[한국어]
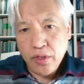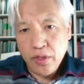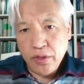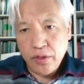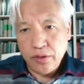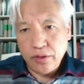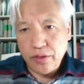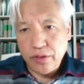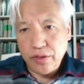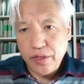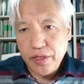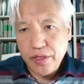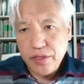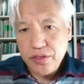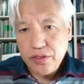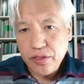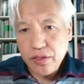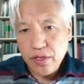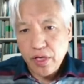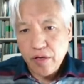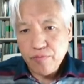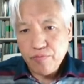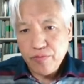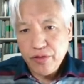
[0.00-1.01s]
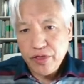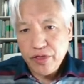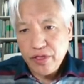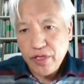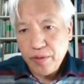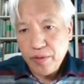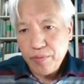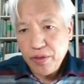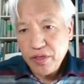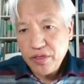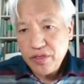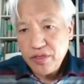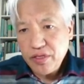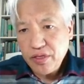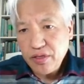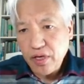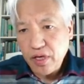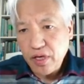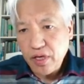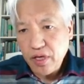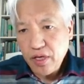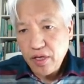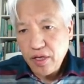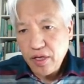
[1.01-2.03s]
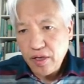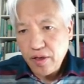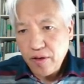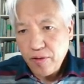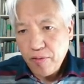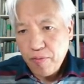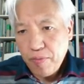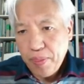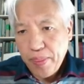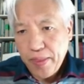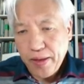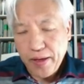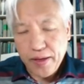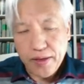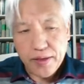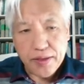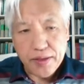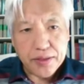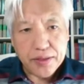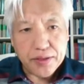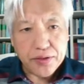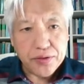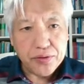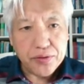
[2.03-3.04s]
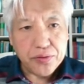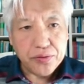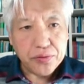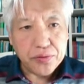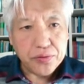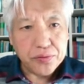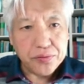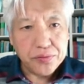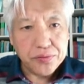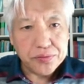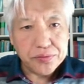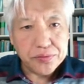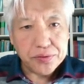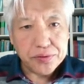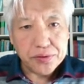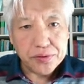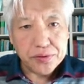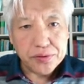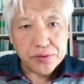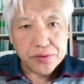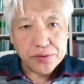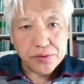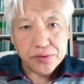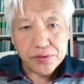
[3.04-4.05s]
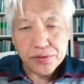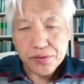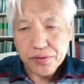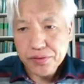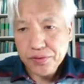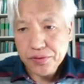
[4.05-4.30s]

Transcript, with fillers: 그래서 암미 내 네 백성아 아 그리고 어